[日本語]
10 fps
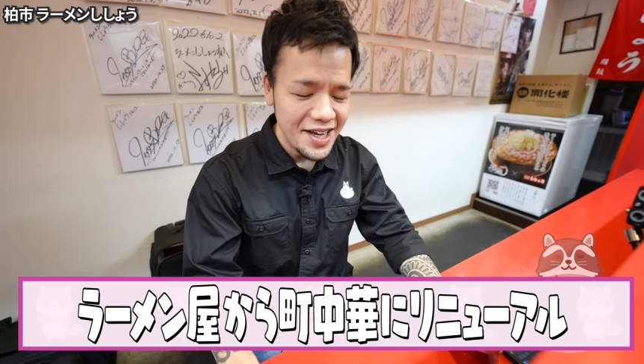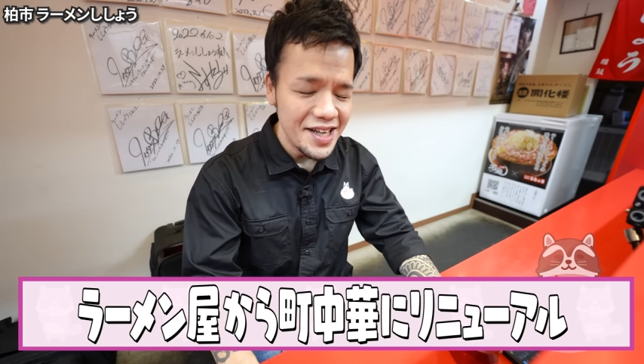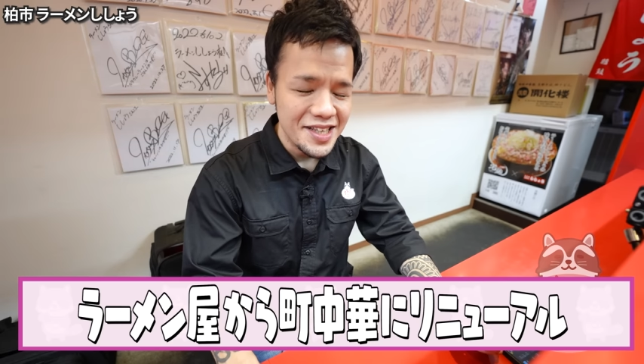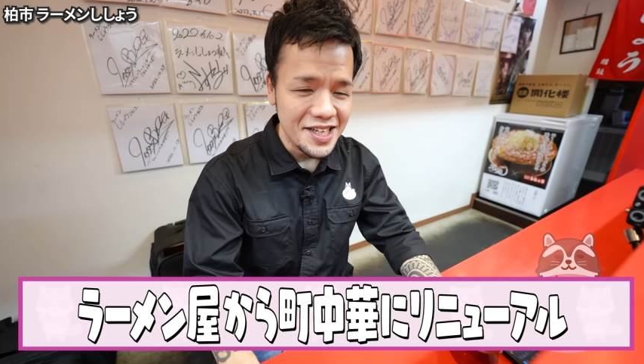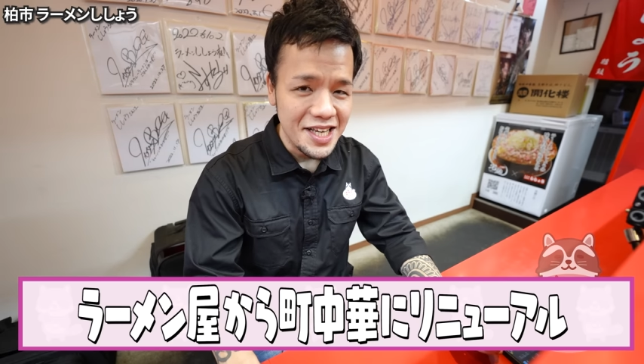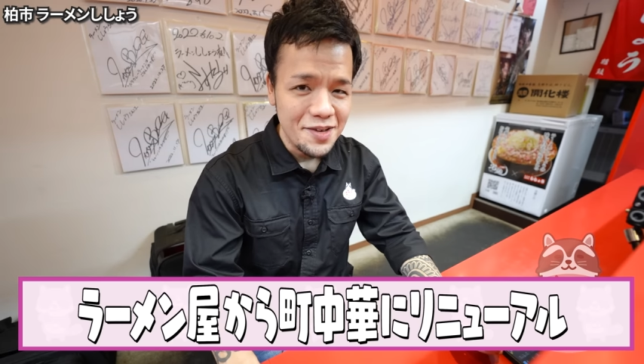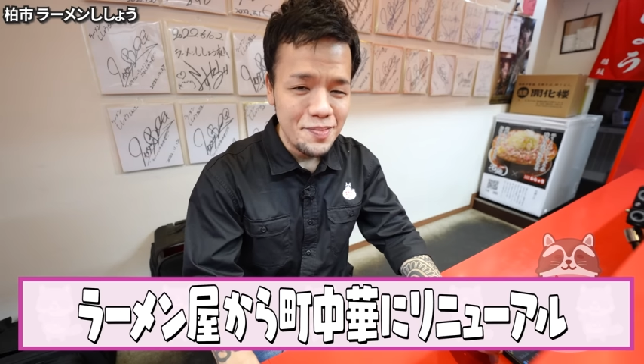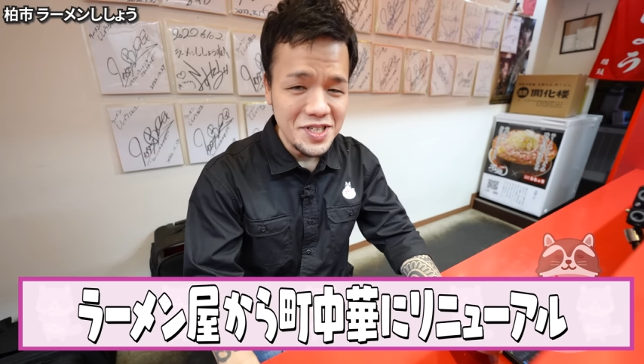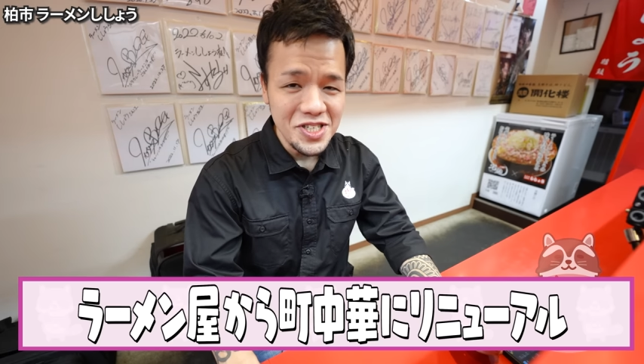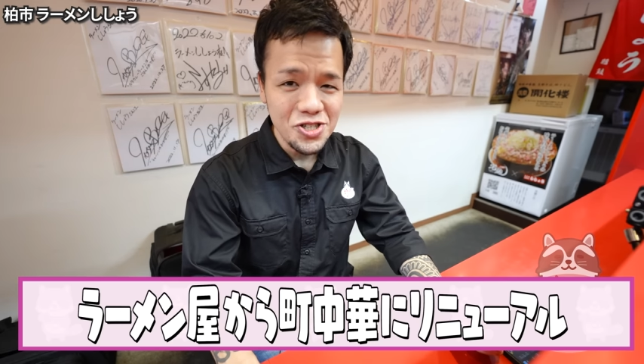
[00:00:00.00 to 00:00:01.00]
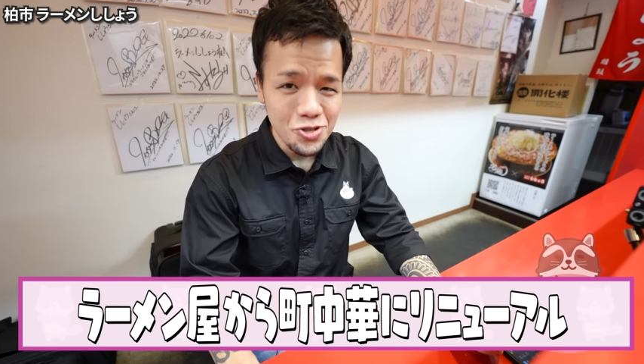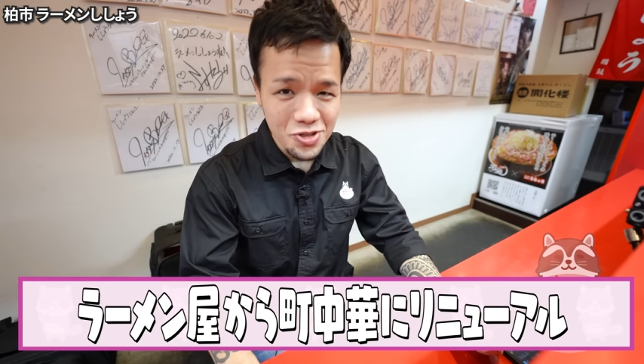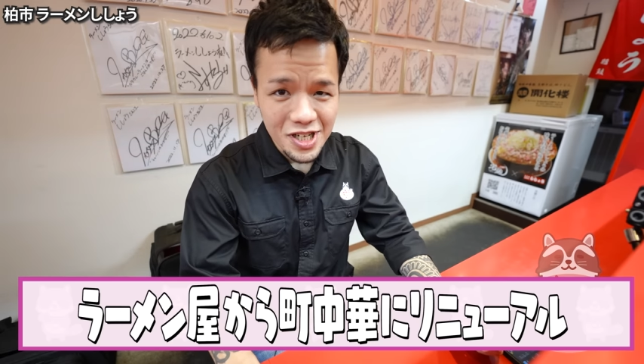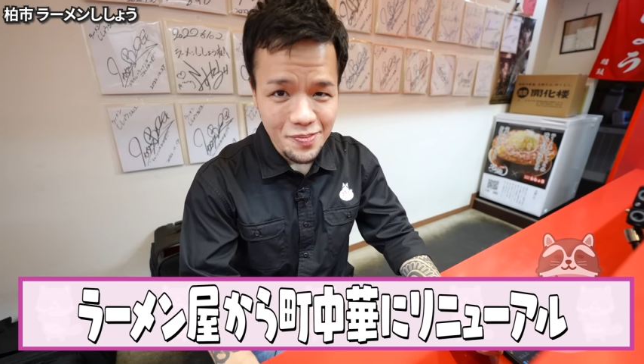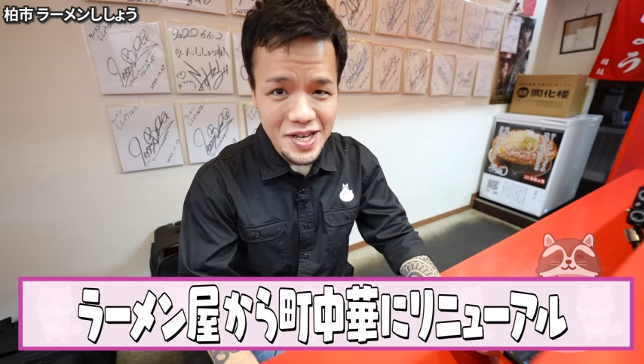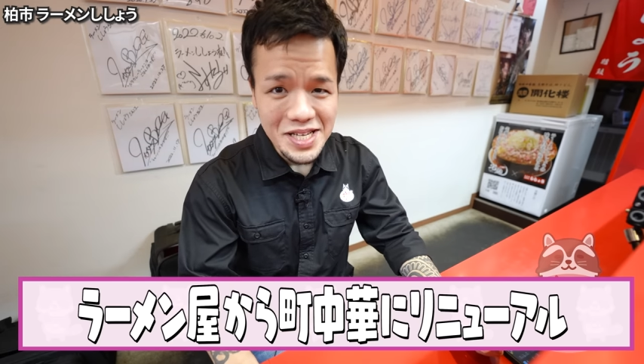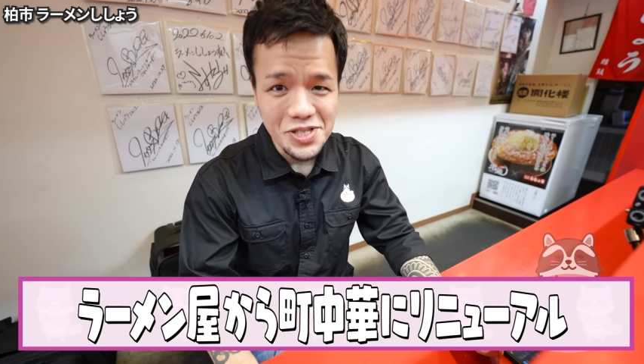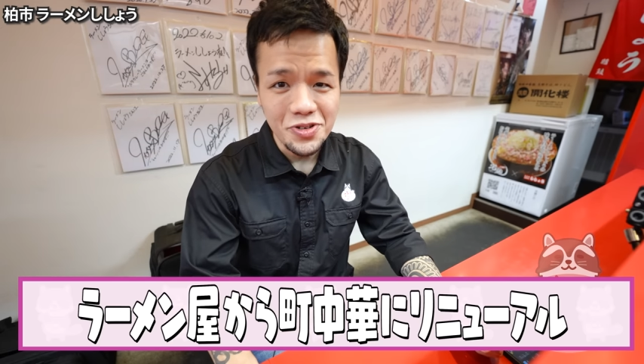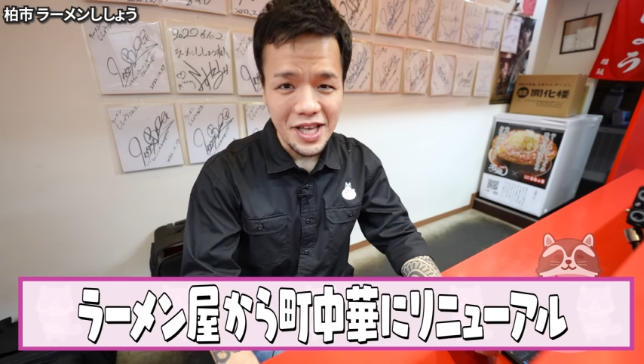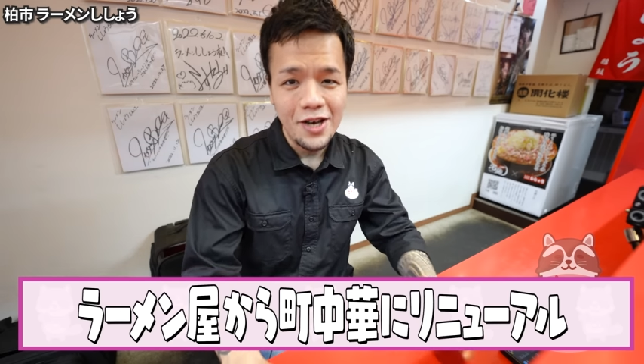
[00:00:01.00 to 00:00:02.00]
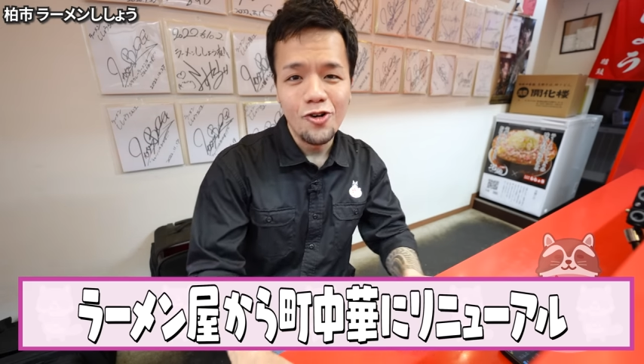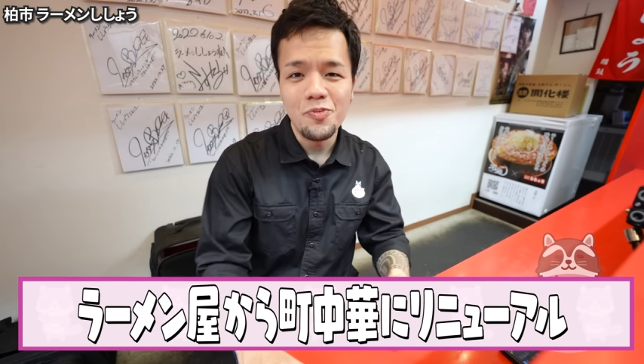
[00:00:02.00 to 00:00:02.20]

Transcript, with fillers: 新たに町中華ベースのね、